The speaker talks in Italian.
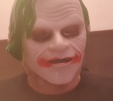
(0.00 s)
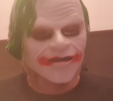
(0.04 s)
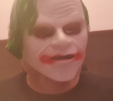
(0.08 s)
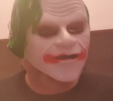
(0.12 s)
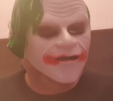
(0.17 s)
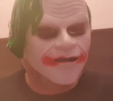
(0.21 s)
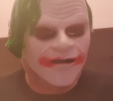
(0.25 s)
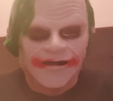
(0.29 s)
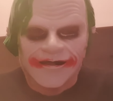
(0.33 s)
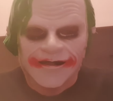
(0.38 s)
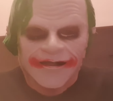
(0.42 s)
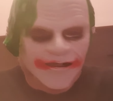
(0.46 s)

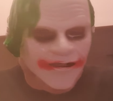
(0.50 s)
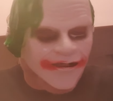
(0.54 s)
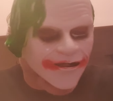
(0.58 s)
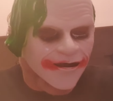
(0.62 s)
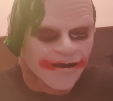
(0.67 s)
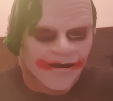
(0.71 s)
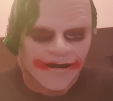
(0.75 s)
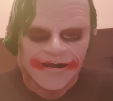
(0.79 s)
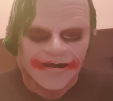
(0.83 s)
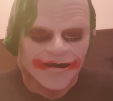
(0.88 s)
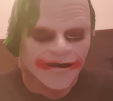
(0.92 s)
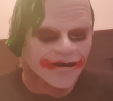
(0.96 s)
ma tu vai
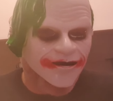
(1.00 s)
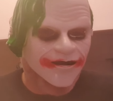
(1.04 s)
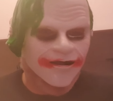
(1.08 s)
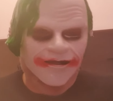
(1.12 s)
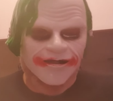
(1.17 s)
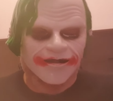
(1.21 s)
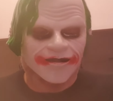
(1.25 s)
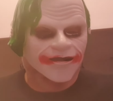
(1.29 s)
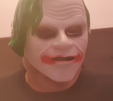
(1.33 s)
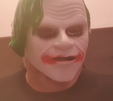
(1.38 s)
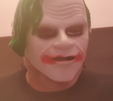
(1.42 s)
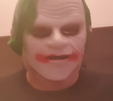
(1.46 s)
sempre a
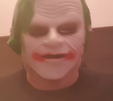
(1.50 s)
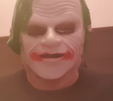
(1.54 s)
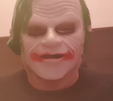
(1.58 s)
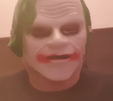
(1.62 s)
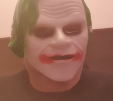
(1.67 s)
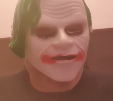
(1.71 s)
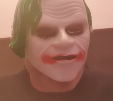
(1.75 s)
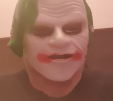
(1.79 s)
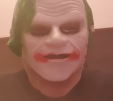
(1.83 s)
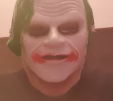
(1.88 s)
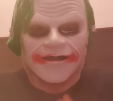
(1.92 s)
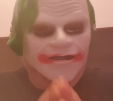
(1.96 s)
nominarli, ma
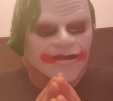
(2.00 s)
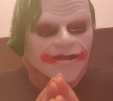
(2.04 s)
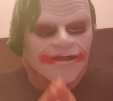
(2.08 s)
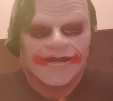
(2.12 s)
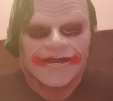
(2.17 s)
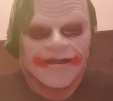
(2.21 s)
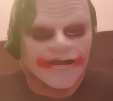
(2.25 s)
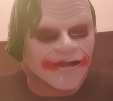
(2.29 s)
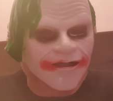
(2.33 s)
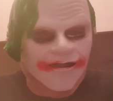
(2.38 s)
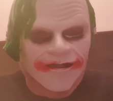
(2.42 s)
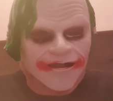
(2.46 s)
non hai
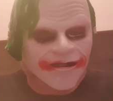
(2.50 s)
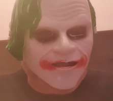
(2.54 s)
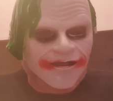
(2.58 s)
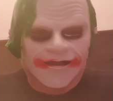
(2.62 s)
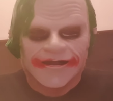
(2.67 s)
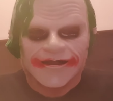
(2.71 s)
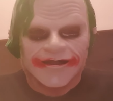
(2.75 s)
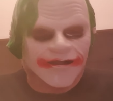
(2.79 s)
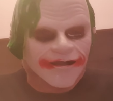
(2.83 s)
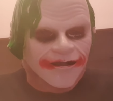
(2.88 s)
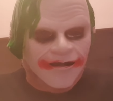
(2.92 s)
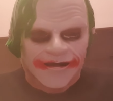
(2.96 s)

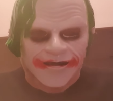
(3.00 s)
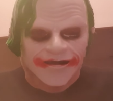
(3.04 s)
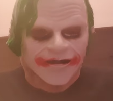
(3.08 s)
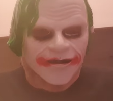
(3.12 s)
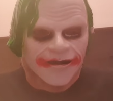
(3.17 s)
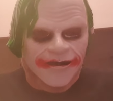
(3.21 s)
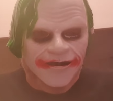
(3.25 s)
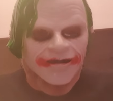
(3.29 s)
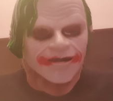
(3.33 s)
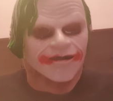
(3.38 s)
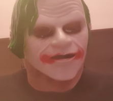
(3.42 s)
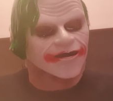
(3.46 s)
nient'altro
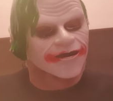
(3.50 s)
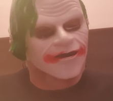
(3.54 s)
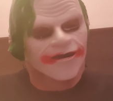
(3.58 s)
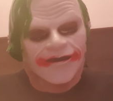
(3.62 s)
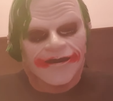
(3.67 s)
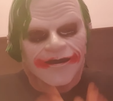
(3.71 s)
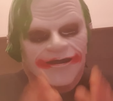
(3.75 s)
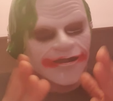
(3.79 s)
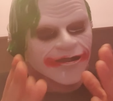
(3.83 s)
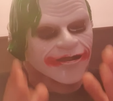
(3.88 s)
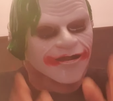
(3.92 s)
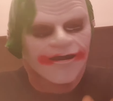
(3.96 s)
da fare.
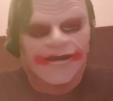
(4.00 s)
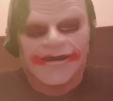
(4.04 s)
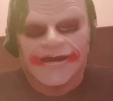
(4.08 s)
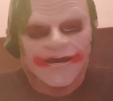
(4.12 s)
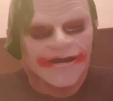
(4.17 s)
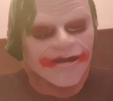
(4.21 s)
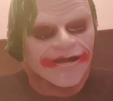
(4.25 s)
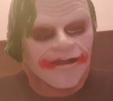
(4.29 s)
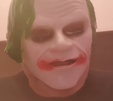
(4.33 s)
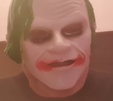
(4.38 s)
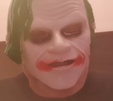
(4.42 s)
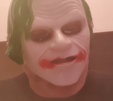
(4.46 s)
Ma perché non
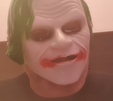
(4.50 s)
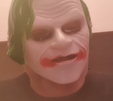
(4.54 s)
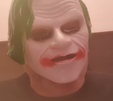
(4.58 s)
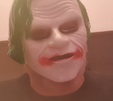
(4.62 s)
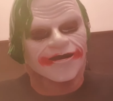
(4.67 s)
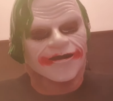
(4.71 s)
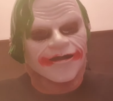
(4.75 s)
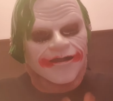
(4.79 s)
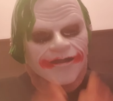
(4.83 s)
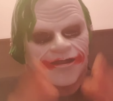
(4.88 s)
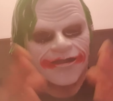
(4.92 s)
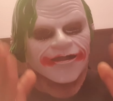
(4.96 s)
pensi ai
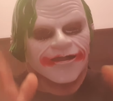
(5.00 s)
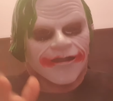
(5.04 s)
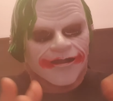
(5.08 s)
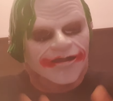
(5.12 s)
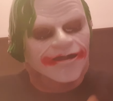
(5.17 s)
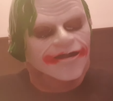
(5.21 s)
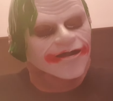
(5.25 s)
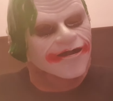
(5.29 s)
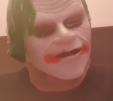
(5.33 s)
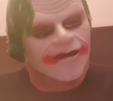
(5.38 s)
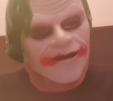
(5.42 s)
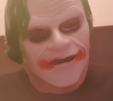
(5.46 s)
tuoi
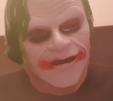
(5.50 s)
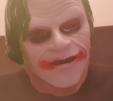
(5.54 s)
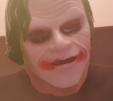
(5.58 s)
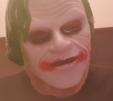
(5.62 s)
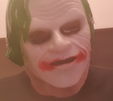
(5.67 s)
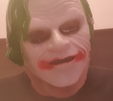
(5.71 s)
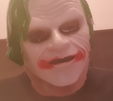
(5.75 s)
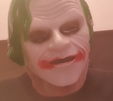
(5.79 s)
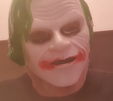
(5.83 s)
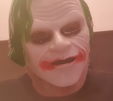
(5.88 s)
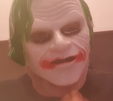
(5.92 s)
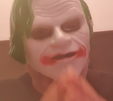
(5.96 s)
cazzi,
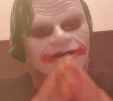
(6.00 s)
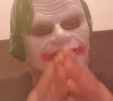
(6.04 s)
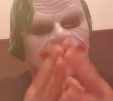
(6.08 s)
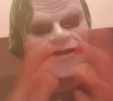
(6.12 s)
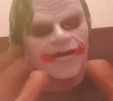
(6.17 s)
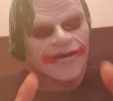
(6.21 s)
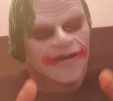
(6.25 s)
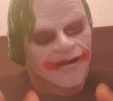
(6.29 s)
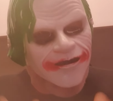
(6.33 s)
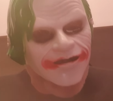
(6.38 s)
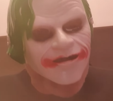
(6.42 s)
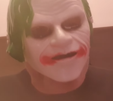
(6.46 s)
pro- ai
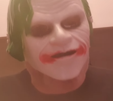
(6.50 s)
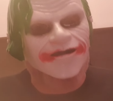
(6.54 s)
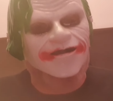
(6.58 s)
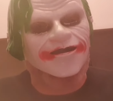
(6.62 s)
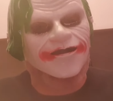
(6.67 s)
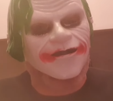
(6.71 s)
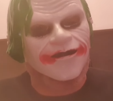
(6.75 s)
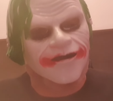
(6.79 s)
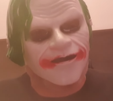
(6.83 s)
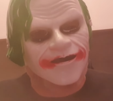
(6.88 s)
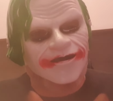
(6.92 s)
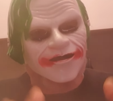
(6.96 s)
problemi
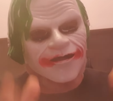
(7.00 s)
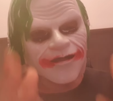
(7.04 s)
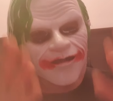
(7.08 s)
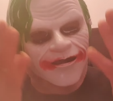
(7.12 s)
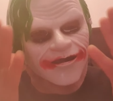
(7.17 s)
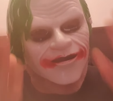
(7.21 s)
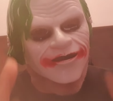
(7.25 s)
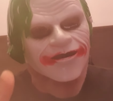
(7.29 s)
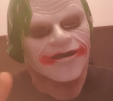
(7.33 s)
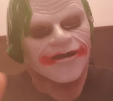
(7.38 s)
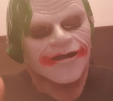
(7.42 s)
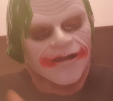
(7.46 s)
della tua
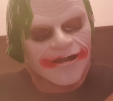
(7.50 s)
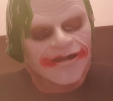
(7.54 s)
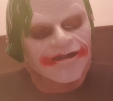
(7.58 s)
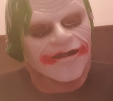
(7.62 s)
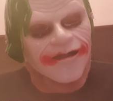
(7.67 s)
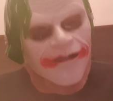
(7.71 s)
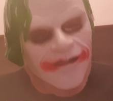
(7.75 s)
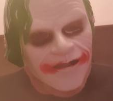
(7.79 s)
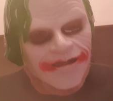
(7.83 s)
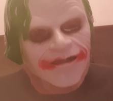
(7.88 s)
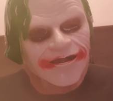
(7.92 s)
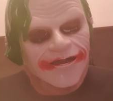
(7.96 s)

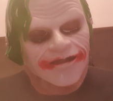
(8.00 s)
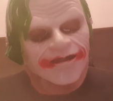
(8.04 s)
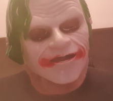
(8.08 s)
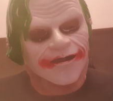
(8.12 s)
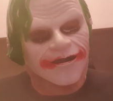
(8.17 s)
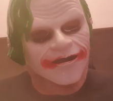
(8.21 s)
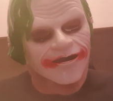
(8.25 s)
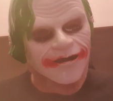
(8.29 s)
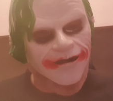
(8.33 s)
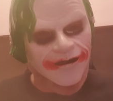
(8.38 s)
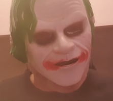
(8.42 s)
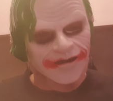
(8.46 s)
squadra
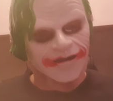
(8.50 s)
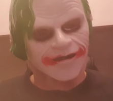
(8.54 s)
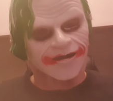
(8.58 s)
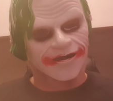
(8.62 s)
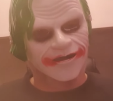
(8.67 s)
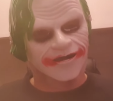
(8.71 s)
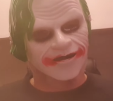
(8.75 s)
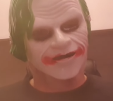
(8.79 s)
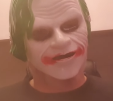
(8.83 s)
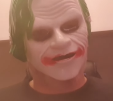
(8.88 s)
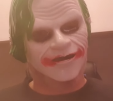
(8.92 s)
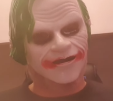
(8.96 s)
ridicola,
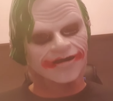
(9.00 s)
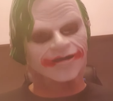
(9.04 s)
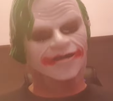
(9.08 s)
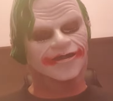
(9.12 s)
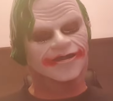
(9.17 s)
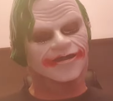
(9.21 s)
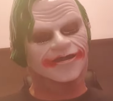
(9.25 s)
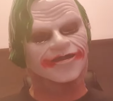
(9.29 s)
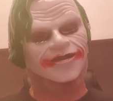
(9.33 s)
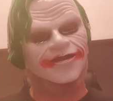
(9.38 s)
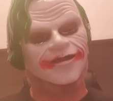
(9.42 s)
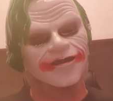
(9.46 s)
porco Giuda,
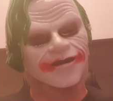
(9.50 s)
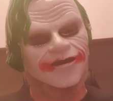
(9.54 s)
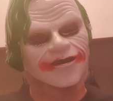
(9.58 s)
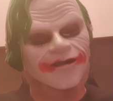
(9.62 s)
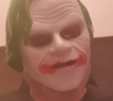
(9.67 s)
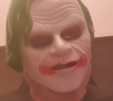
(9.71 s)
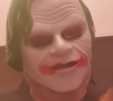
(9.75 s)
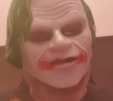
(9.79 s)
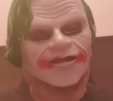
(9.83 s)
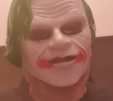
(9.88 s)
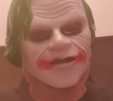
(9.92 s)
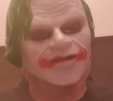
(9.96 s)
che siete
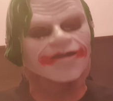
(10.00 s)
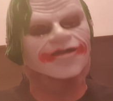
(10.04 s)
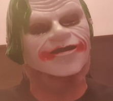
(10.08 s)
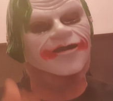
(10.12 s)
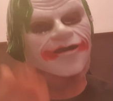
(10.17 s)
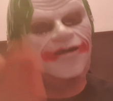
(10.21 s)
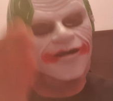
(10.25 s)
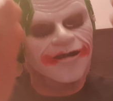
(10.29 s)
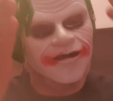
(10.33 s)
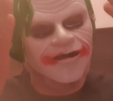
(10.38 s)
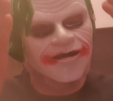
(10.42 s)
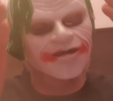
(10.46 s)
guidati,
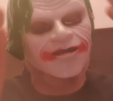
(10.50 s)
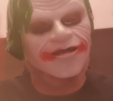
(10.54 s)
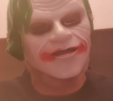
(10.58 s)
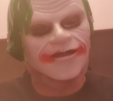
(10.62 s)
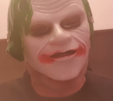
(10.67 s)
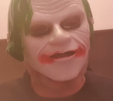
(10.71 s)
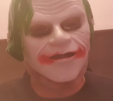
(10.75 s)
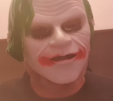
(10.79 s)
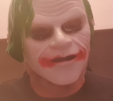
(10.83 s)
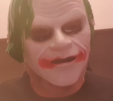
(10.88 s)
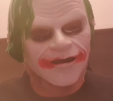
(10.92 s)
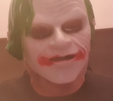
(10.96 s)
che non
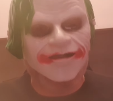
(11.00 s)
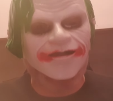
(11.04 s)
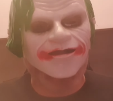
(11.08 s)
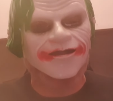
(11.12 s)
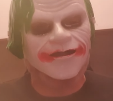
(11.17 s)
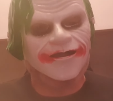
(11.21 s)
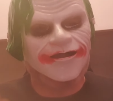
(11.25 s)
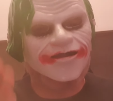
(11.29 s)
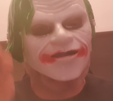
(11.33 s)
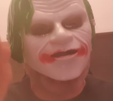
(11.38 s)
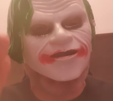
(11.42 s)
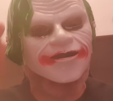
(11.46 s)
siete
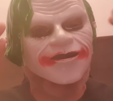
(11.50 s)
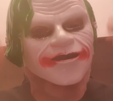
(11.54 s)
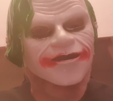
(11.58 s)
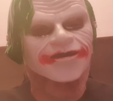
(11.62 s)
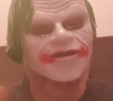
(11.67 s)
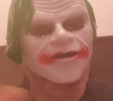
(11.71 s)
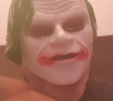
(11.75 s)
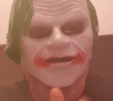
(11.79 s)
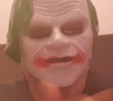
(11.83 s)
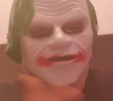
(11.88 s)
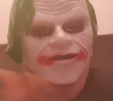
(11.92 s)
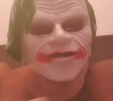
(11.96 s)
guidati da
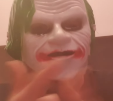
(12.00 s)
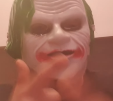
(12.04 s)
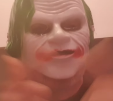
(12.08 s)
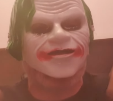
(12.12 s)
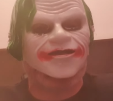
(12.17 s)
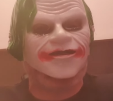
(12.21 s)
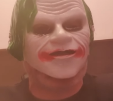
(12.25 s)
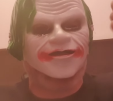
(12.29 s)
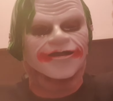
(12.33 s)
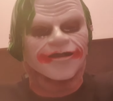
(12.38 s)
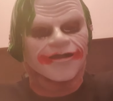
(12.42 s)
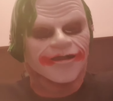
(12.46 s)
uno, non
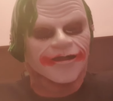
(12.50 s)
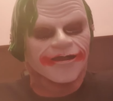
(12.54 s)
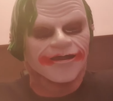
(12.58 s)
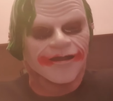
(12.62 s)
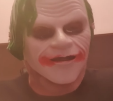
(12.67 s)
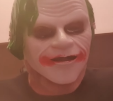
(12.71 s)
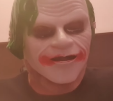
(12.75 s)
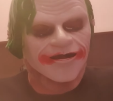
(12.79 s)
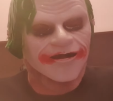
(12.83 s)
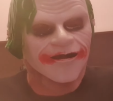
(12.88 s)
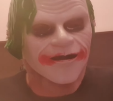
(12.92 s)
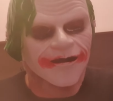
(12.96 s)
si sa
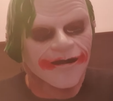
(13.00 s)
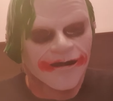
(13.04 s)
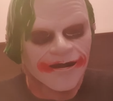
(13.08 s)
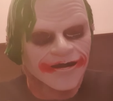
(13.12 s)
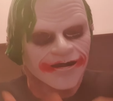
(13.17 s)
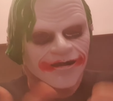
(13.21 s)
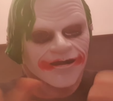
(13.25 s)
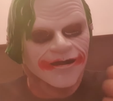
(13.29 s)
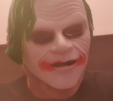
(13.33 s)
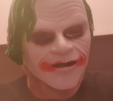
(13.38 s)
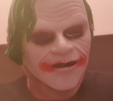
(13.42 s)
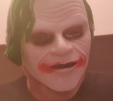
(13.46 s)
chi
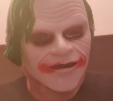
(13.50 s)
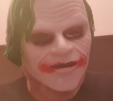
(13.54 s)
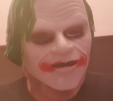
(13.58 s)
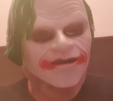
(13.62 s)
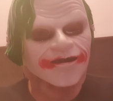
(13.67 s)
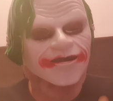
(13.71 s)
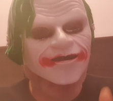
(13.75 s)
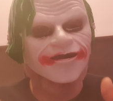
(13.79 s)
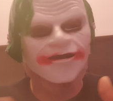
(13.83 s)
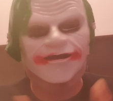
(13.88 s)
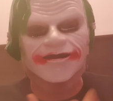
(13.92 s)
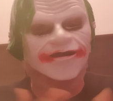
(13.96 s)
ancora.
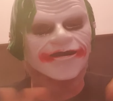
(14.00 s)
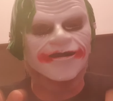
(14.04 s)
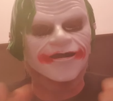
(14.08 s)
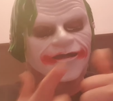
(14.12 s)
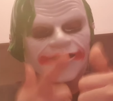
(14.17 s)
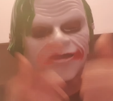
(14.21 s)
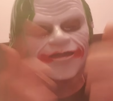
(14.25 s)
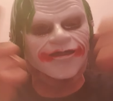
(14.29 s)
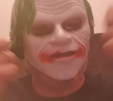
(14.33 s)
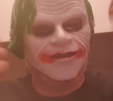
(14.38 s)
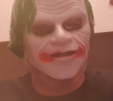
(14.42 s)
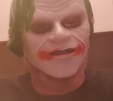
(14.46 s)
Ma
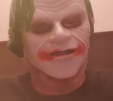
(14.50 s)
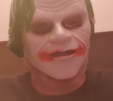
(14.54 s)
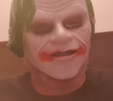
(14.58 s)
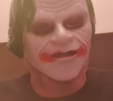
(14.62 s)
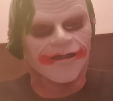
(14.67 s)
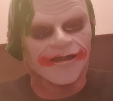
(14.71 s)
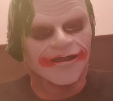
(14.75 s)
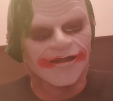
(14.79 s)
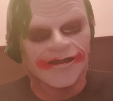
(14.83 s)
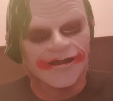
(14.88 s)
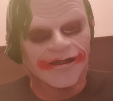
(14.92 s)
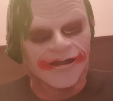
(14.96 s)
non si sa
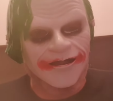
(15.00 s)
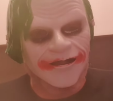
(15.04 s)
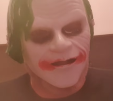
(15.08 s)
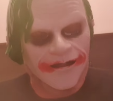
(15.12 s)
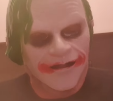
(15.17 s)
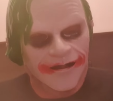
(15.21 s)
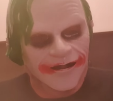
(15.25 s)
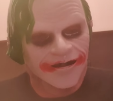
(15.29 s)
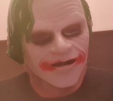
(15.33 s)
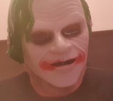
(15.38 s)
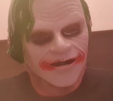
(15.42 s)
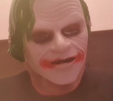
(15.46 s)

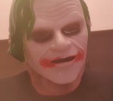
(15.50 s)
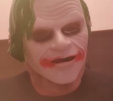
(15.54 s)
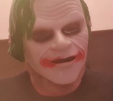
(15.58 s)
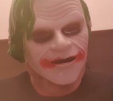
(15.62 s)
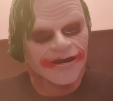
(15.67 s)
chi!